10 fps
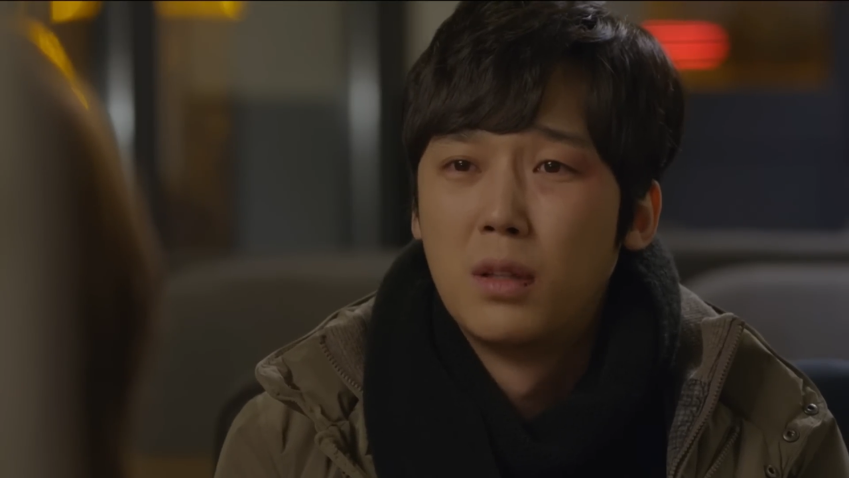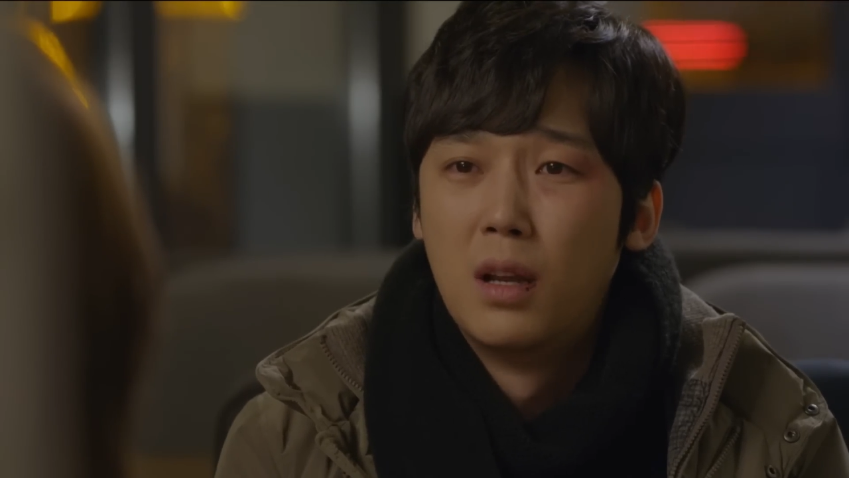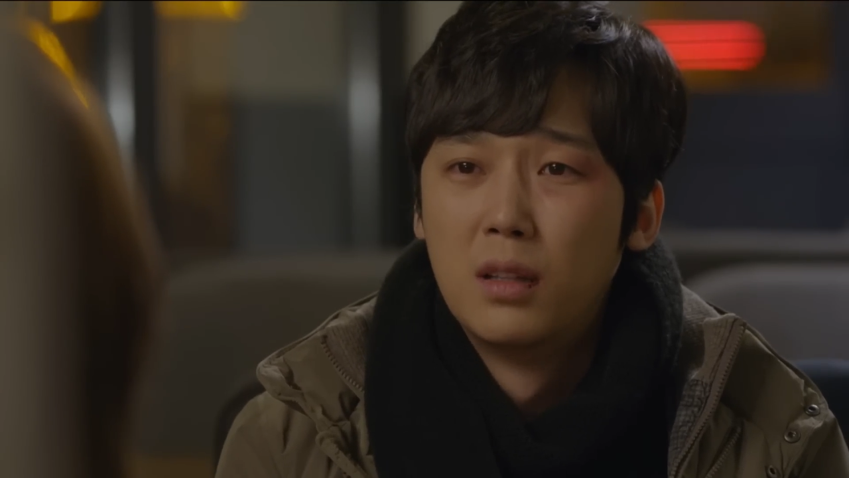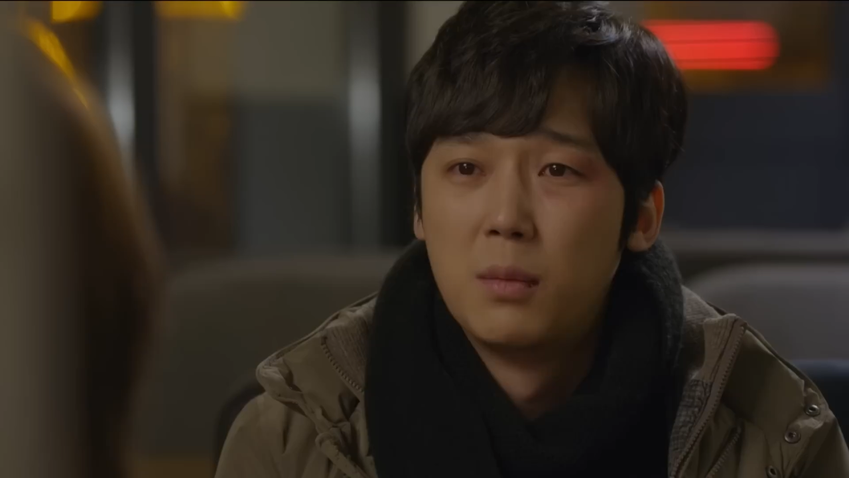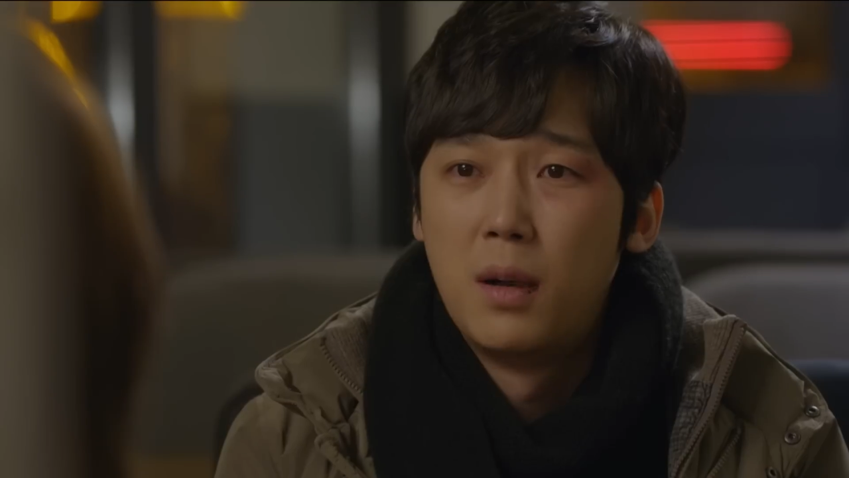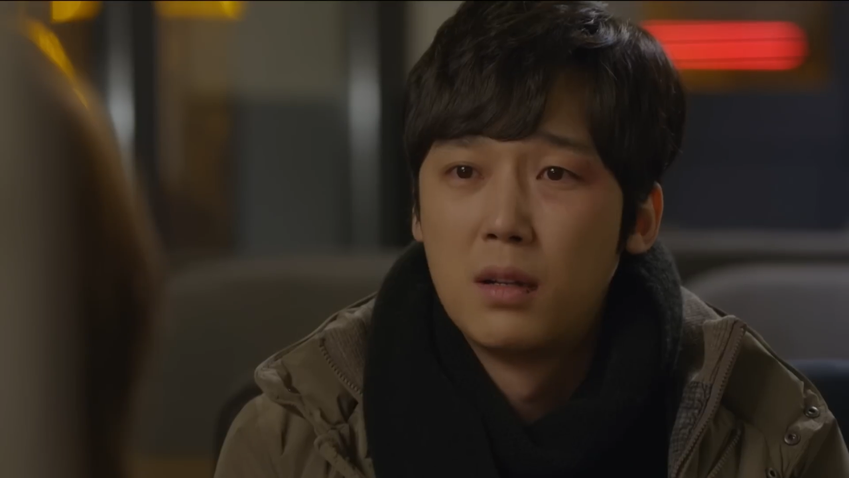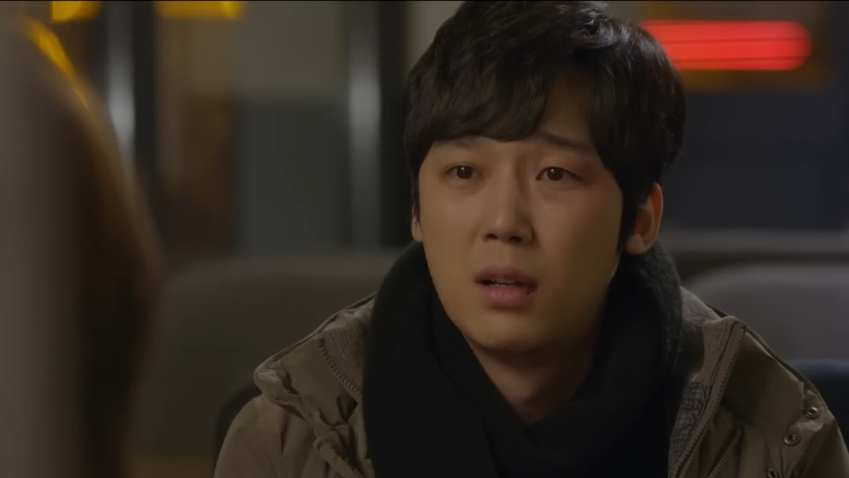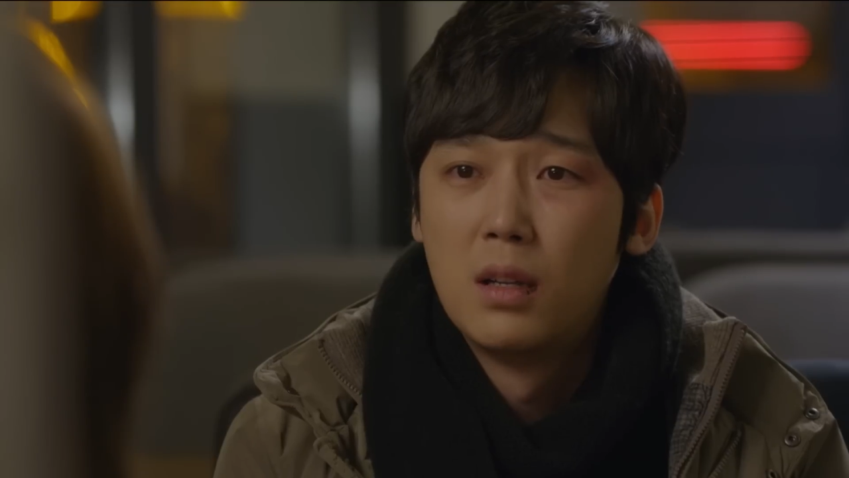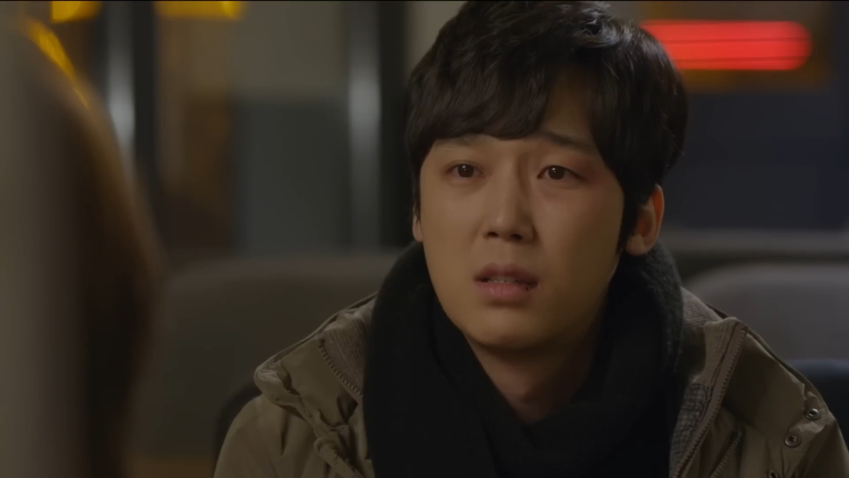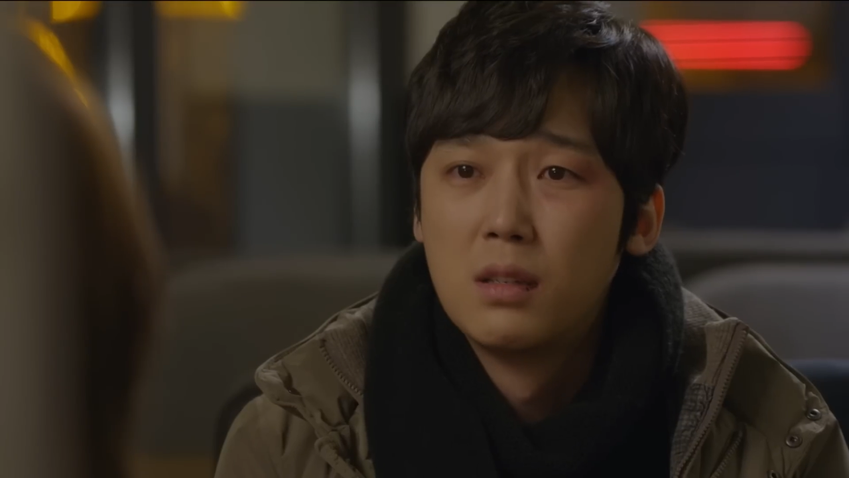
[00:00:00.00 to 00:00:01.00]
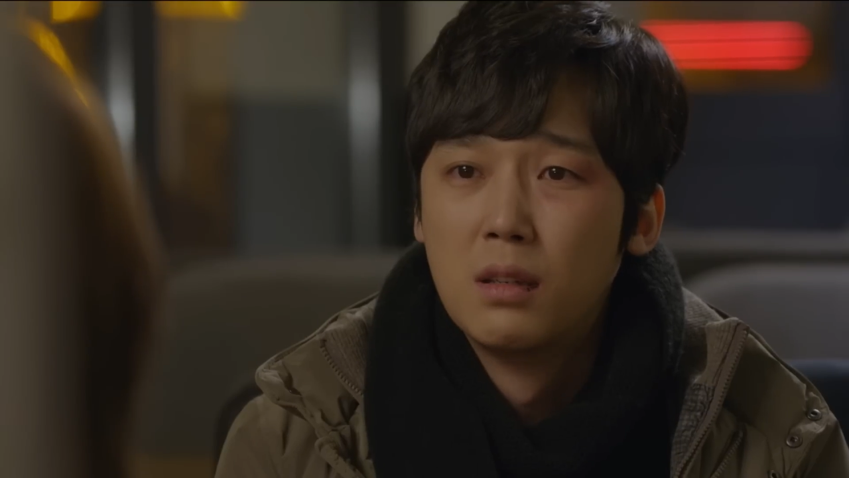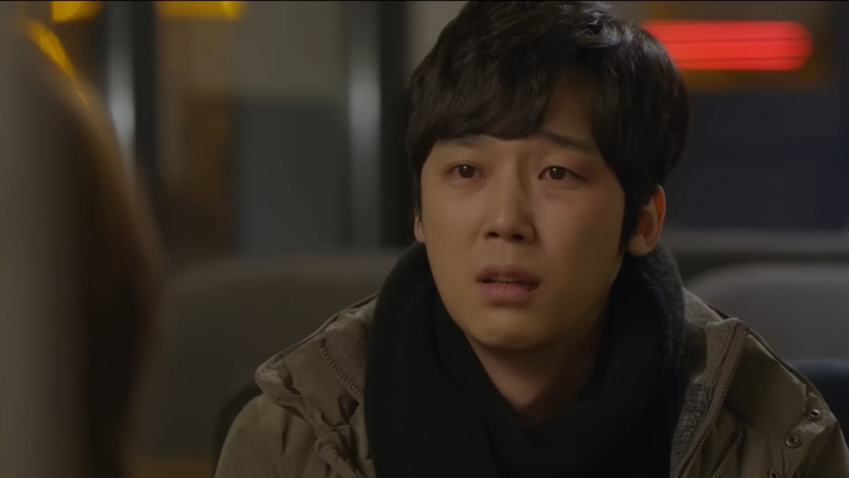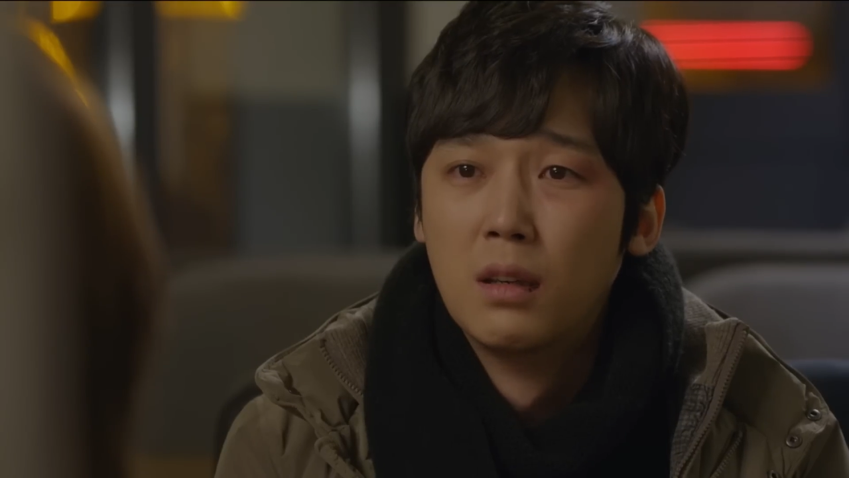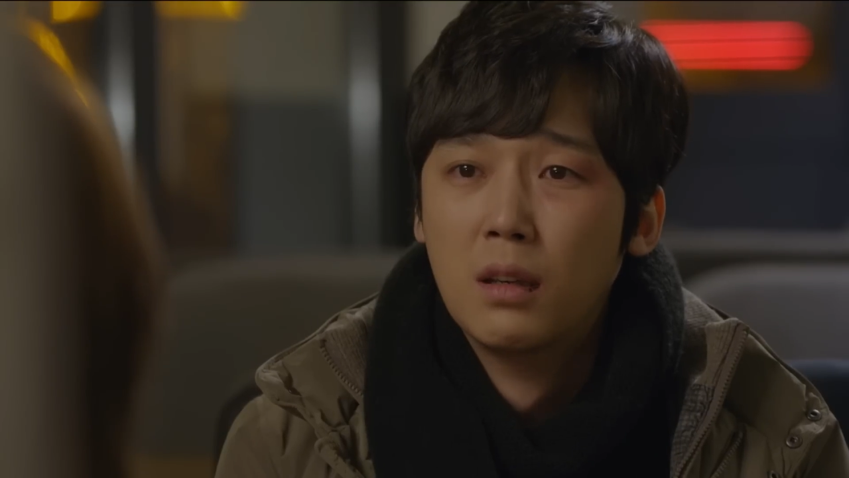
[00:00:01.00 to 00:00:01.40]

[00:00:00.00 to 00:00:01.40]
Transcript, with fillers: 나한테 말을 하지.